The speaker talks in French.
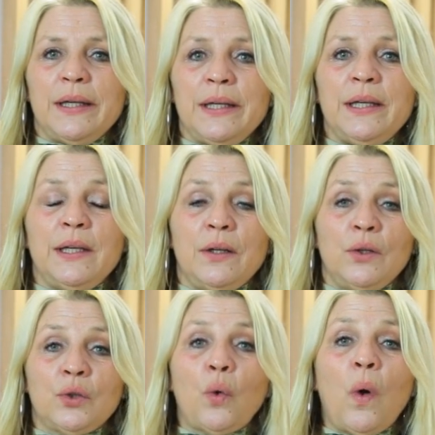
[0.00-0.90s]
et
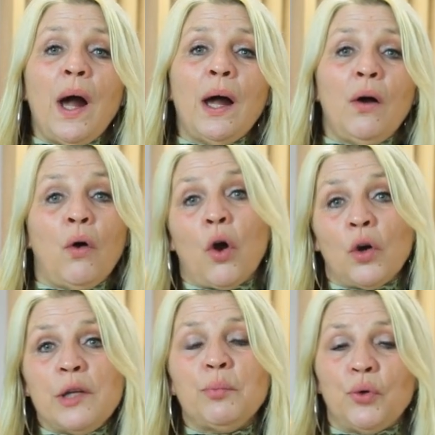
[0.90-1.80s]
croire
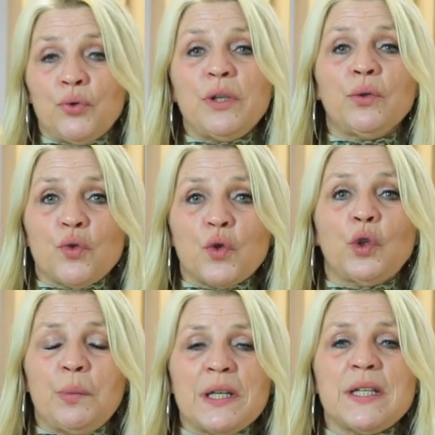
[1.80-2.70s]
en, les produits que je
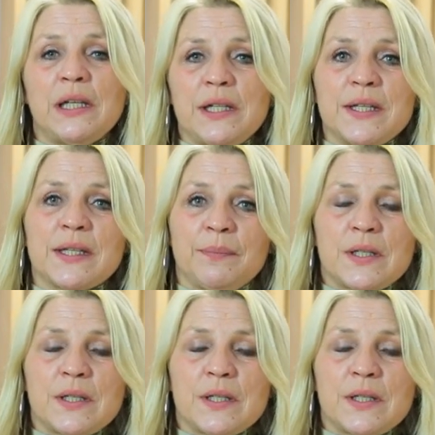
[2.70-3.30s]
commercialise,